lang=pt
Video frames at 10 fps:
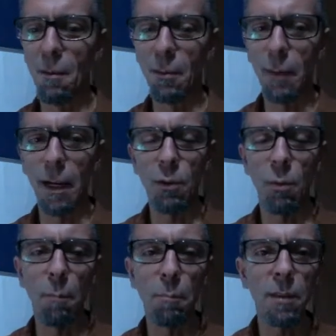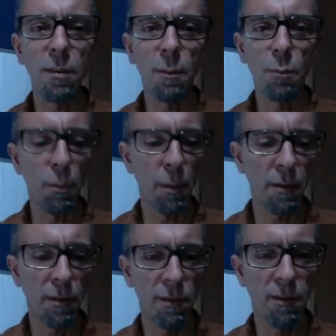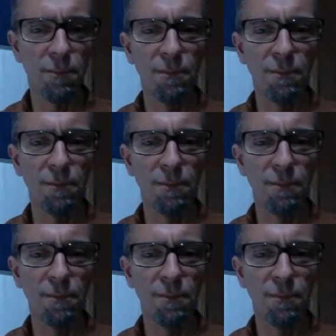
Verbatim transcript: mais barato que uma pizza por mês,